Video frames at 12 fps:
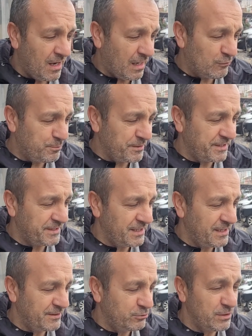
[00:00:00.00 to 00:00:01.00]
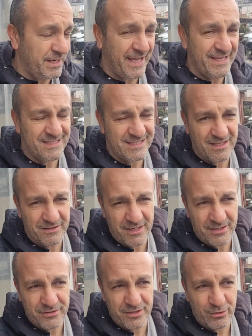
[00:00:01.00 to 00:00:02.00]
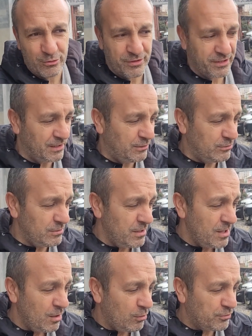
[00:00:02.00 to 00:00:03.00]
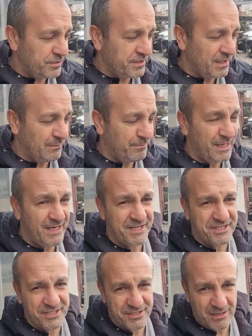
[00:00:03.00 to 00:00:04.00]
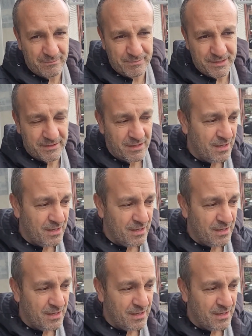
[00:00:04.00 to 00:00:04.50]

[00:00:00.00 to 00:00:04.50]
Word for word: Avrupa'dan gelen aküler en standardına göre geliyor. Oradaki amperler 40 amper.